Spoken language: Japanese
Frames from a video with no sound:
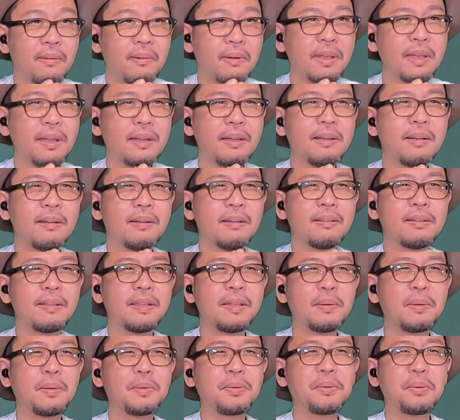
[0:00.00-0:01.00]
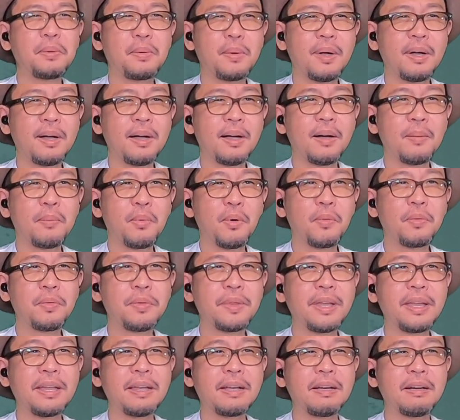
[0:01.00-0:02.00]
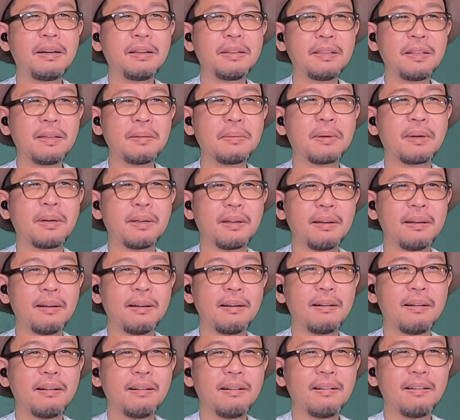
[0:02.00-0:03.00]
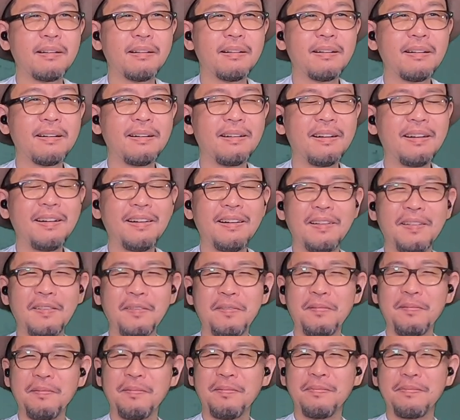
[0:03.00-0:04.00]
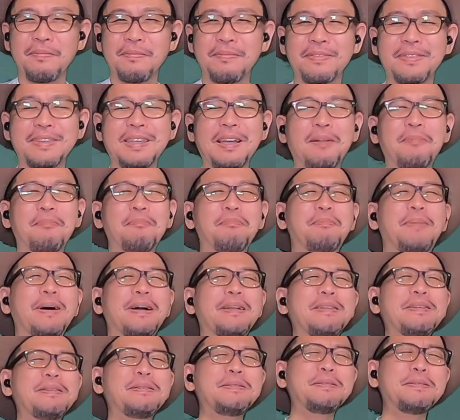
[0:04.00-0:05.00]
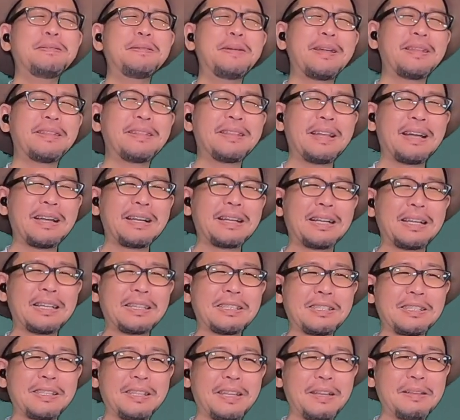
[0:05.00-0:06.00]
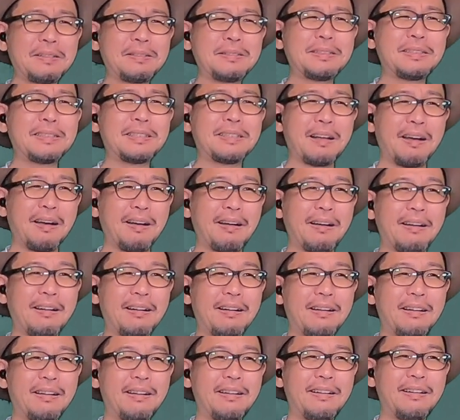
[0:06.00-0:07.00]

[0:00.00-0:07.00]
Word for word: えってことは、問題があれなのかなやっぱ、龍炎なんかしてるんだ。